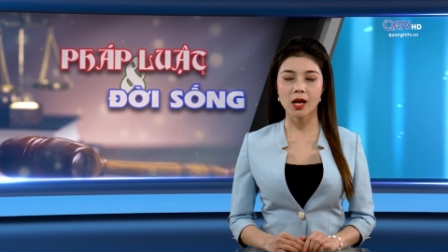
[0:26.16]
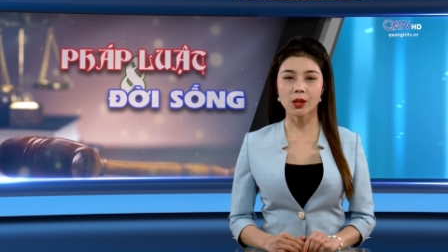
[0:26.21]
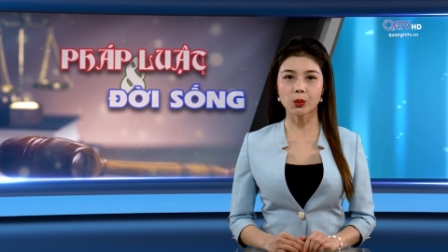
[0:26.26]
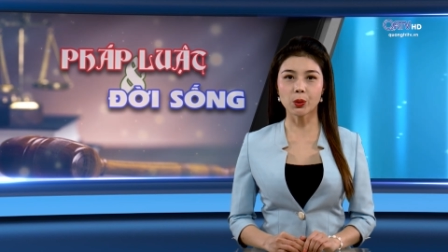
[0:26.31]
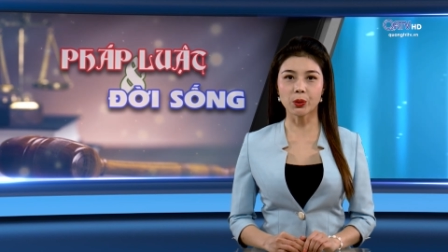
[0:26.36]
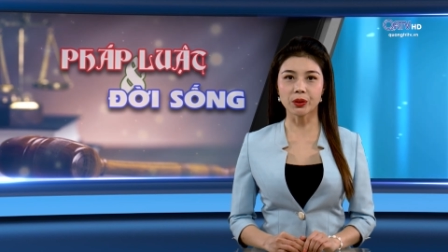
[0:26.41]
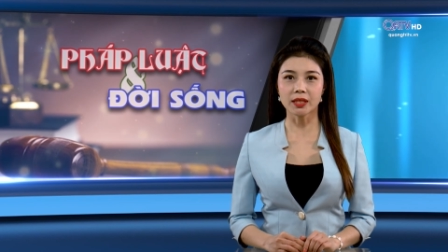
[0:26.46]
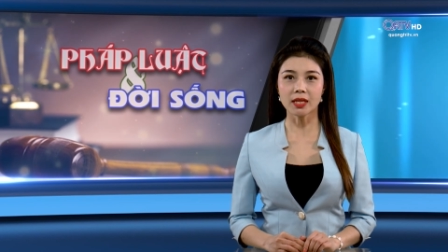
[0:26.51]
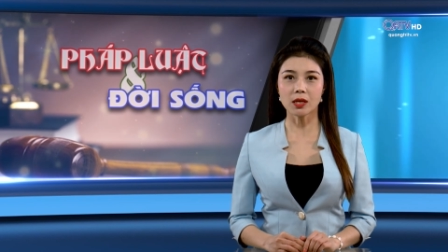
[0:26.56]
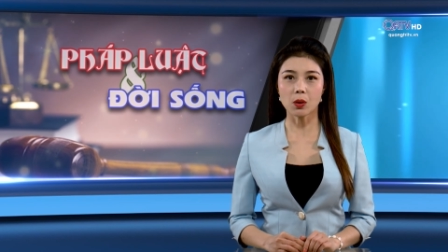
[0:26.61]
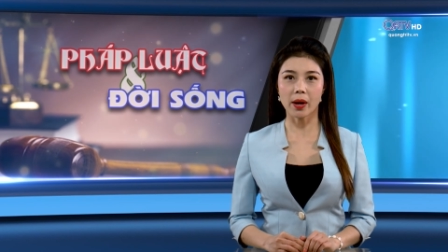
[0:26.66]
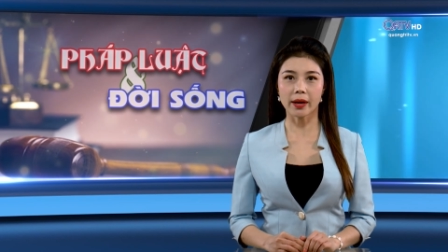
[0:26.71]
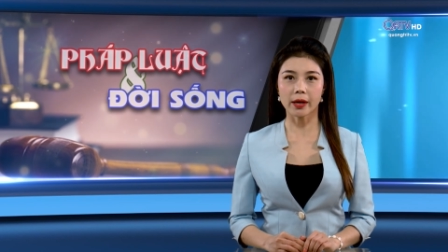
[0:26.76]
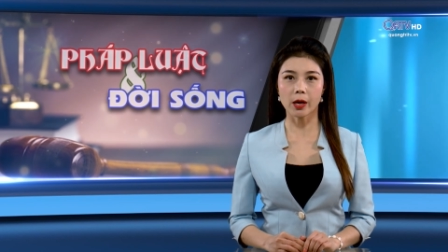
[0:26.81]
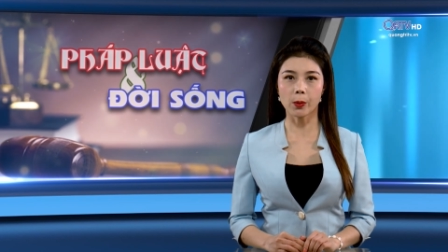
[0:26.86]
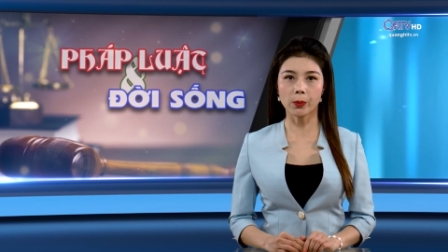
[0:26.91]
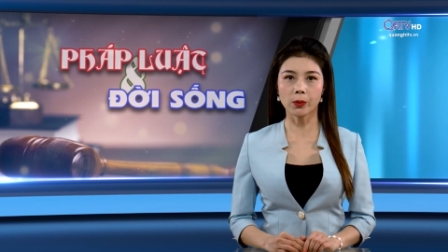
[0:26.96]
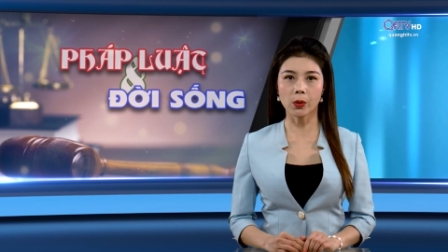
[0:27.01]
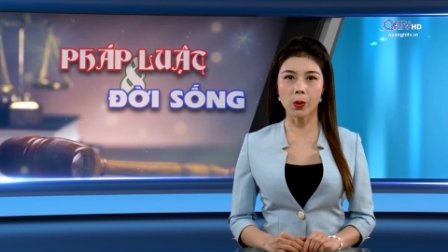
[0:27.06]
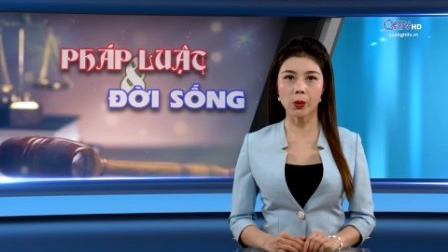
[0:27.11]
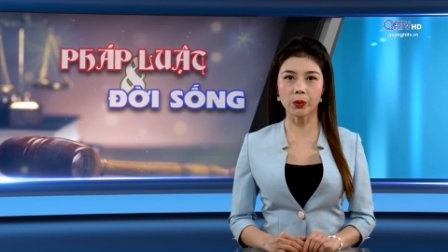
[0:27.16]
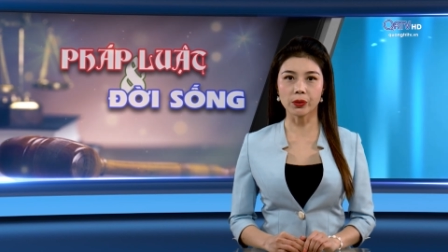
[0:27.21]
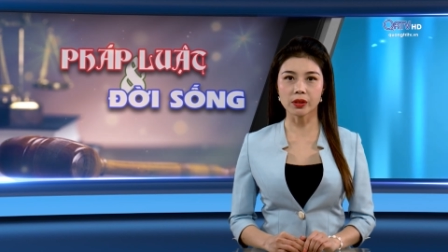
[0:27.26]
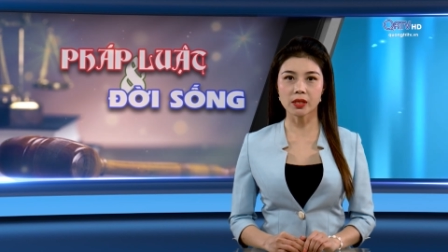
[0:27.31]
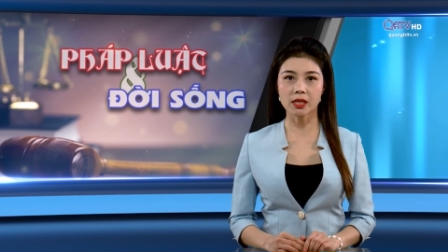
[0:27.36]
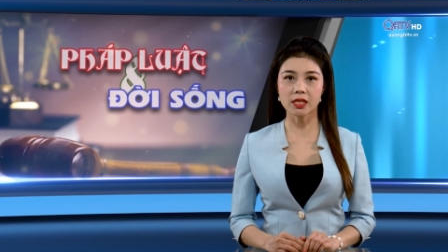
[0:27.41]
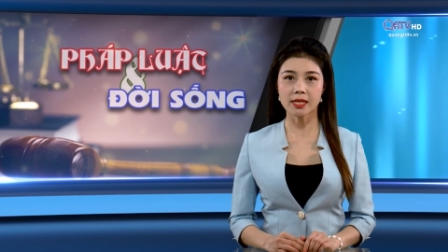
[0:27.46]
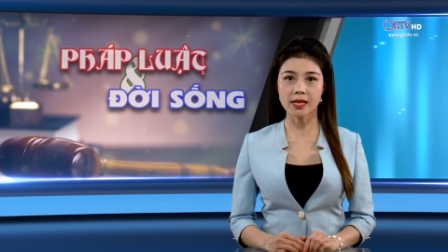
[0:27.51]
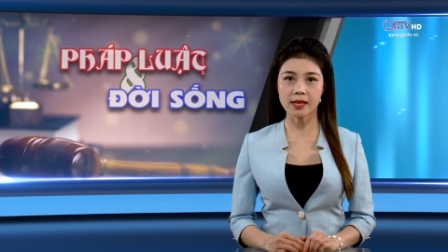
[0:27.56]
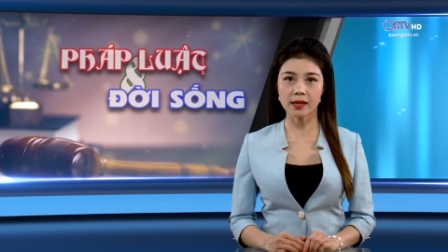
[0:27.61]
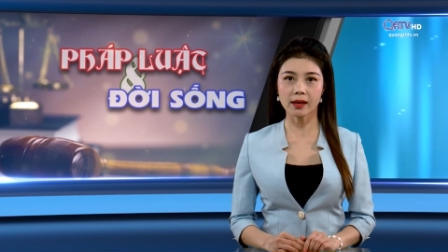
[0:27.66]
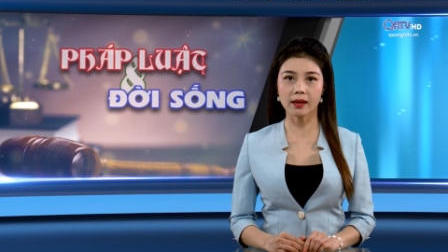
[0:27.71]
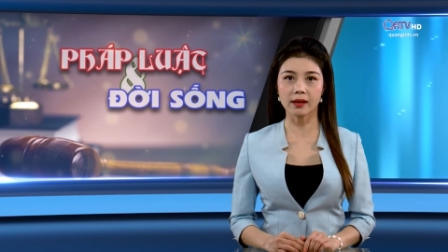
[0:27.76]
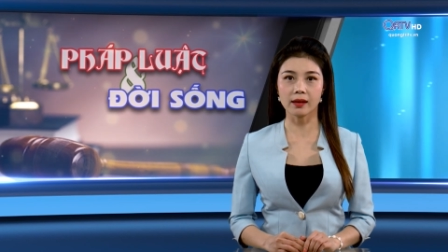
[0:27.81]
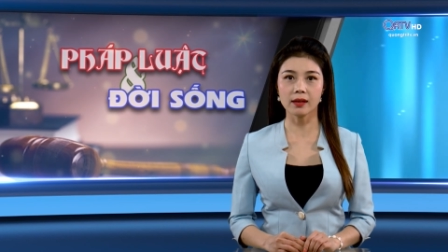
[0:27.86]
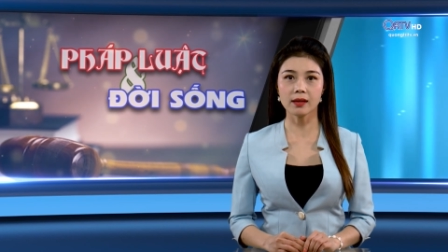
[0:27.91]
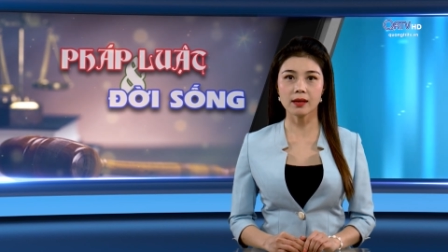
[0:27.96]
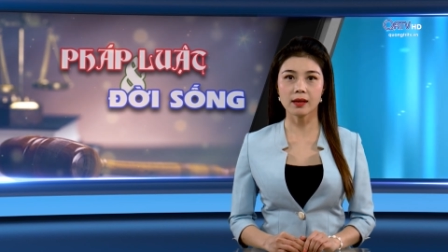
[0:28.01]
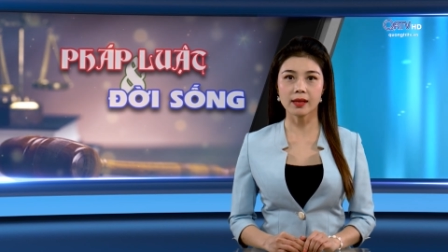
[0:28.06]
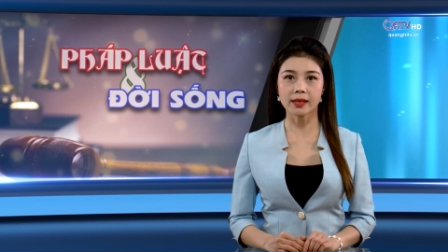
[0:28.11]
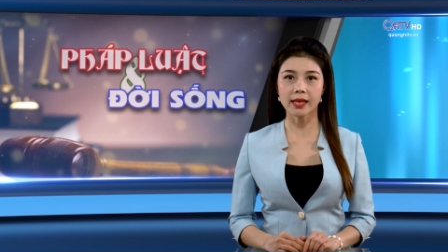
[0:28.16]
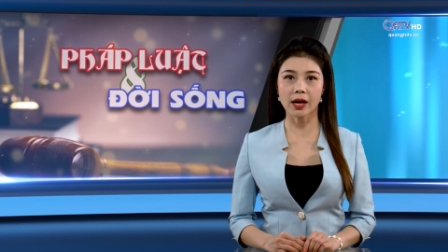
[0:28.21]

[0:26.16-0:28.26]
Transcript: tổ chức hoạt động hỗ trợ sinh kế,